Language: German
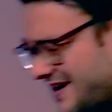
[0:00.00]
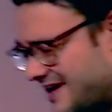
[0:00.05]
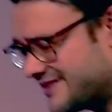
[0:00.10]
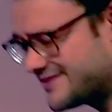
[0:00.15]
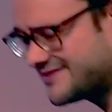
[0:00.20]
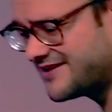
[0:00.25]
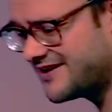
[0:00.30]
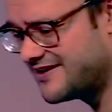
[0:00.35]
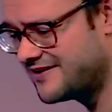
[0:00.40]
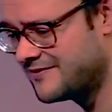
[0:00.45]
ist
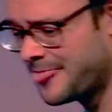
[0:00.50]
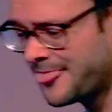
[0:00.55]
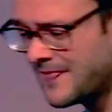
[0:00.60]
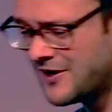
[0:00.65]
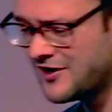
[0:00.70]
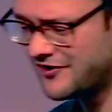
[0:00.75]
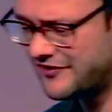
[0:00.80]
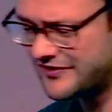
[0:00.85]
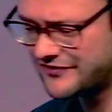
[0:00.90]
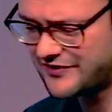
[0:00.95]
das denn?
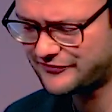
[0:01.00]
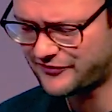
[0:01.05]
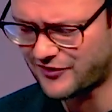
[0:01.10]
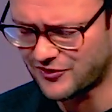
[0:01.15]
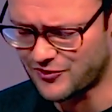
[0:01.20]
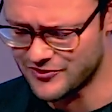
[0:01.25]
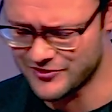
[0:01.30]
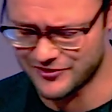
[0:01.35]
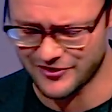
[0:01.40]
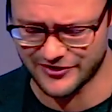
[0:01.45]
Und ich war
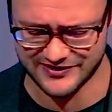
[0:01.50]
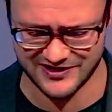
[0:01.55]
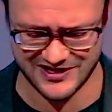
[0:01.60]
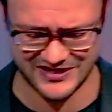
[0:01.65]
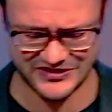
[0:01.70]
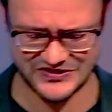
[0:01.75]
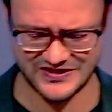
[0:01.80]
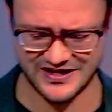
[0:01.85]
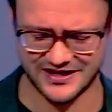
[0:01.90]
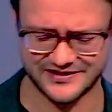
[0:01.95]
voll
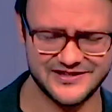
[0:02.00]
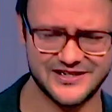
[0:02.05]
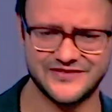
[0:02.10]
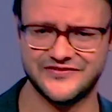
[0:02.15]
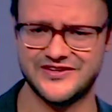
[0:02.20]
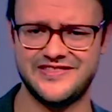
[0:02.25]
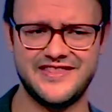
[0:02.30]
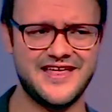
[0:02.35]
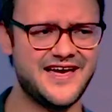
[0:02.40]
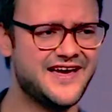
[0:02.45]
unglücklich und dachte
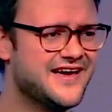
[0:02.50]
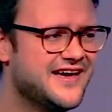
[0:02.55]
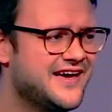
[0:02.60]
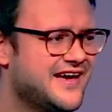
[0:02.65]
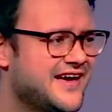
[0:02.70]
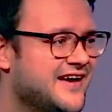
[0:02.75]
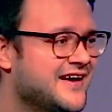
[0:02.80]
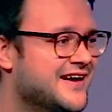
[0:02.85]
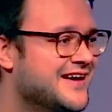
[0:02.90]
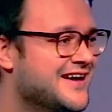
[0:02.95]
irgendwie,
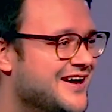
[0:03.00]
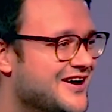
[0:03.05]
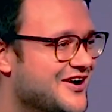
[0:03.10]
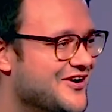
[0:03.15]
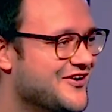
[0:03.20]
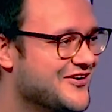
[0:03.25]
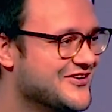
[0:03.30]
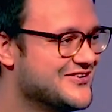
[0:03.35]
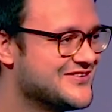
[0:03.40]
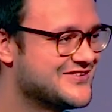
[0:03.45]
nee.
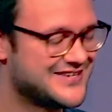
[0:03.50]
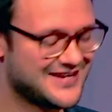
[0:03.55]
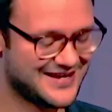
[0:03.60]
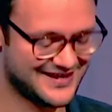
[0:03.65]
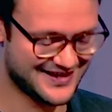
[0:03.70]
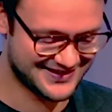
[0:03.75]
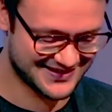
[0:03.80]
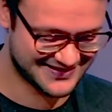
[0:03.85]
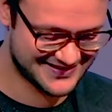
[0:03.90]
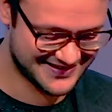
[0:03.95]
Und
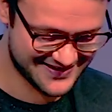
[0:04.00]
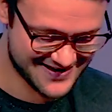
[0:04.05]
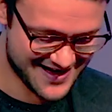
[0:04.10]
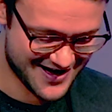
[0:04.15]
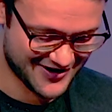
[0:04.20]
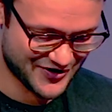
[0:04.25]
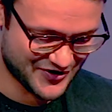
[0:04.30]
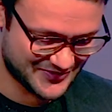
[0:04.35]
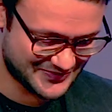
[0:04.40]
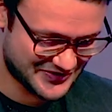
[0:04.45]
ich erzähle
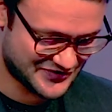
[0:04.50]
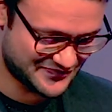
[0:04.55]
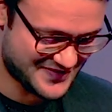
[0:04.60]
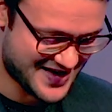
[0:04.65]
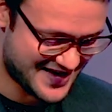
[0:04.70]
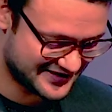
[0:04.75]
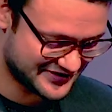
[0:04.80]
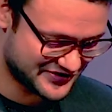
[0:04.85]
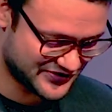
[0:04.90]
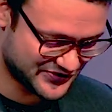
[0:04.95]
nachher noch ein bisschen
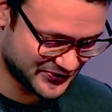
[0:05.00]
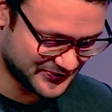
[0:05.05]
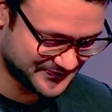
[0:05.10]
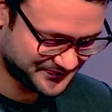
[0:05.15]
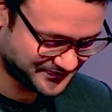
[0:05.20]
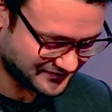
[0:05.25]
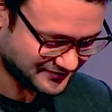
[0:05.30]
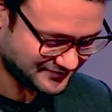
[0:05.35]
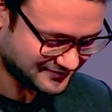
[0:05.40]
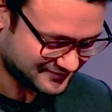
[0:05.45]
mehr
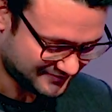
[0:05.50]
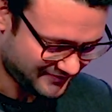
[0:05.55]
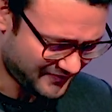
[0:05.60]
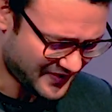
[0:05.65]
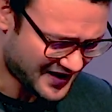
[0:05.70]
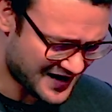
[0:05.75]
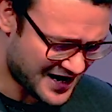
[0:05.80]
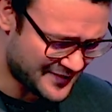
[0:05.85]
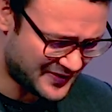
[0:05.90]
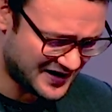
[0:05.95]
dazu.
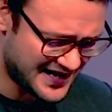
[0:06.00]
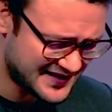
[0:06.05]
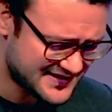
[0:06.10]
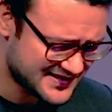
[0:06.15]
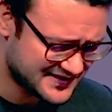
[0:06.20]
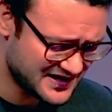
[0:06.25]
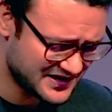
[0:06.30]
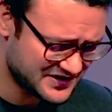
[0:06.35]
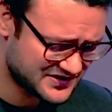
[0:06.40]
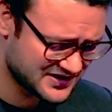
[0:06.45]
Aber
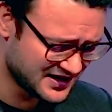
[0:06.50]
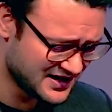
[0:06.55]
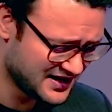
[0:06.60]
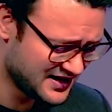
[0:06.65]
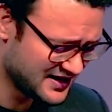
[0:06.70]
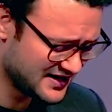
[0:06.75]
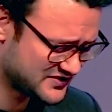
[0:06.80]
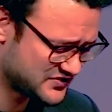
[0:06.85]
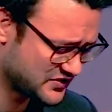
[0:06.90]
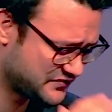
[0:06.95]
letztlich
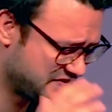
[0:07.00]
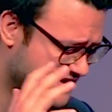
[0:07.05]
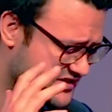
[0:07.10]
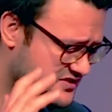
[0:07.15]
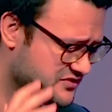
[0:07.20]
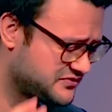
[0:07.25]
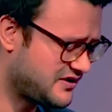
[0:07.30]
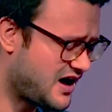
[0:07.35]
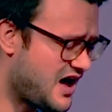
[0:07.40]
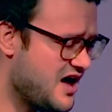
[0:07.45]
ist doch
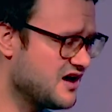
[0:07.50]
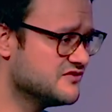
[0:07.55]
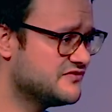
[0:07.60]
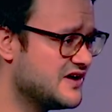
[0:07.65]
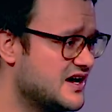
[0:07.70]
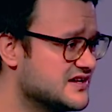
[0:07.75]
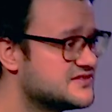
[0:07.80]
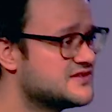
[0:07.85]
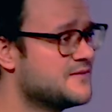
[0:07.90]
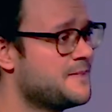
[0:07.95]
wirklich die Frage,
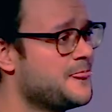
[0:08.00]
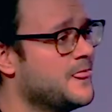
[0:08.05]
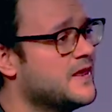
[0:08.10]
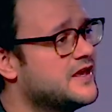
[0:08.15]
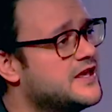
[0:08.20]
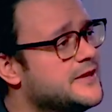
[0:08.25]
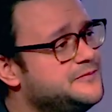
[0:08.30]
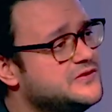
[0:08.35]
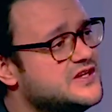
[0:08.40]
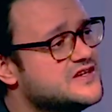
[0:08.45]
was
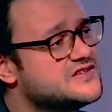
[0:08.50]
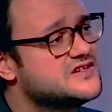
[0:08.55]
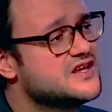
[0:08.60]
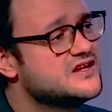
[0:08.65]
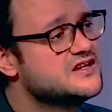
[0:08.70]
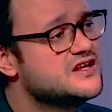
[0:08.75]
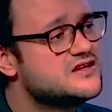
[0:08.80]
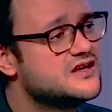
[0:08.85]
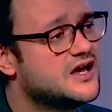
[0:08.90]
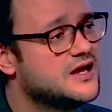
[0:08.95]
gibt dir
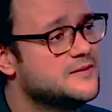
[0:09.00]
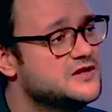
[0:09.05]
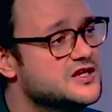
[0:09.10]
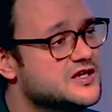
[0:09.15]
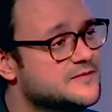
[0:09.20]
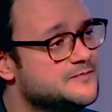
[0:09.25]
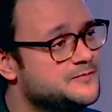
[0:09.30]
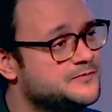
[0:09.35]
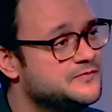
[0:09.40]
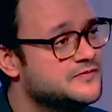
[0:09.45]
Sinn in deinem
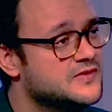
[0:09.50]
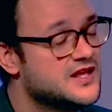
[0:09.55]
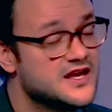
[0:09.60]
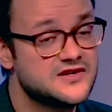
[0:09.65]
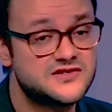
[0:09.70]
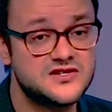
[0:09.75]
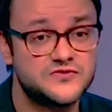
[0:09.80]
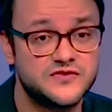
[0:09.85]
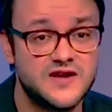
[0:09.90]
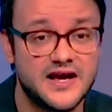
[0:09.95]
Leben?
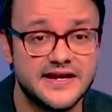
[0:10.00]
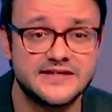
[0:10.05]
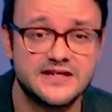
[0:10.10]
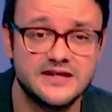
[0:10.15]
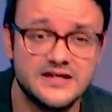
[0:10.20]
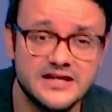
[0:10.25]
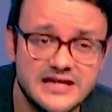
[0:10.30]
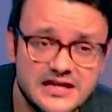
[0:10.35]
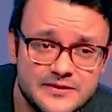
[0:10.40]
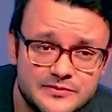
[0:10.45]
Ist es vielleicht
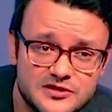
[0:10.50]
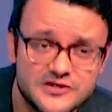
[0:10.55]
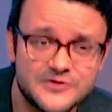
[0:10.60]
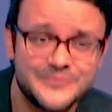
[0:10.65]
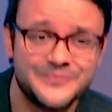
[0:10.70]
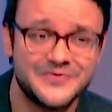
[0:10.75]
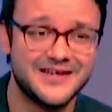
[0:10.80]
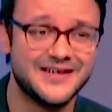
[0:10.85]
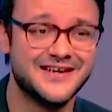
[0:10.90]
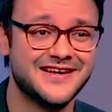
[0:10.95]

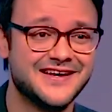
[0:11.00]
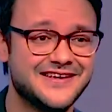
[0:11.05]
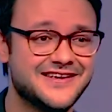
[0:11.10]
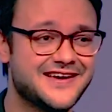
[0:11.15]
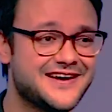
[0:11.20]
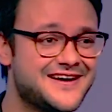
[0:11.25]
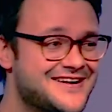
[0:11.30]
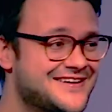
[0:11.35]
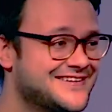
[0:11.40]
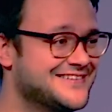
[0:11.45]
Liebe?
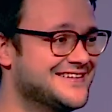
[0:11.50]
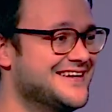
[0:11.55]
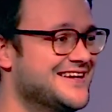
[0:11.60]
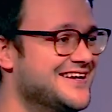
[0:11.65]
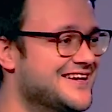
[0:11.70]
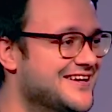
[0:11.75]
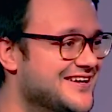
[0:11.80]
Ja,